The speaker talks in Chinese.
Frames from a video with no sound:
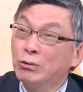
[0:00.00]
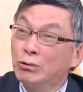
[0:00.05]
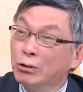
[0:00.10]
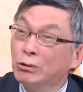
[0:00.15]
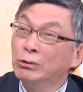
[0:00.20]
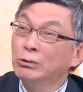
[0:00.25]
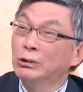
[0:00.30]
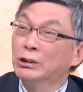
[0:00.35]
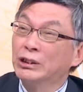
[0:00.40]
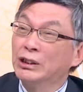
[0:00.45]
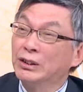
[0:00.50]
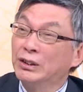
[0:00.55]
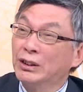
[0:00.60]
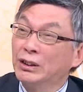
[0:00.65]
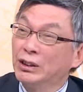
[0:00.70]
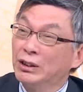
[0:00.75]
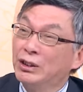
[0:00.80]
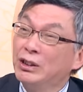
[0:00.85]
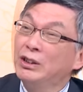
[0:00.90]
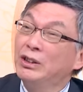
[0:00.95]
中国的这
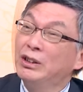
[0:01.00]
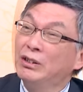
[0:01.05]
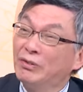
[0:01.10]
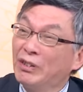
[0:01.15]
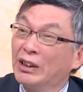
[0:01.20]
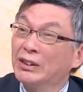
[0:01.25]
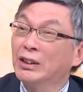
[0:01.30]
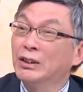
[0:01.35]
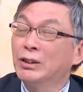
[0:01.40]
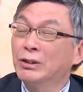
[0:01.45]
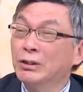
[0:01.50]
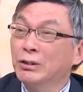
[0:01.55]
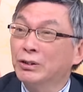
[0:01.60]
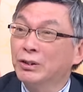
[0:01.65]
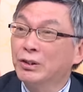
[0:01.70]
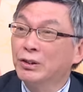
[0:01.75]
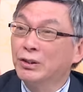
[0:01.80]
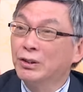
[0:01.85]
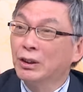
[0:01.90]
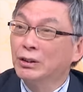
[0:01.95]
个经济发展的
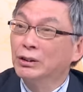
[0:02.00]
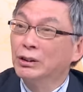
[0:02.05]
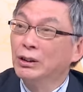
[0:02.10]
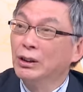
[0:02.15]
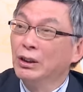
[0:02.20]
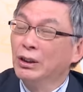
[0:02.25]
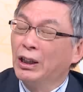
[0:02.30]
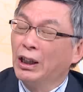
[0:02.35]
走势走。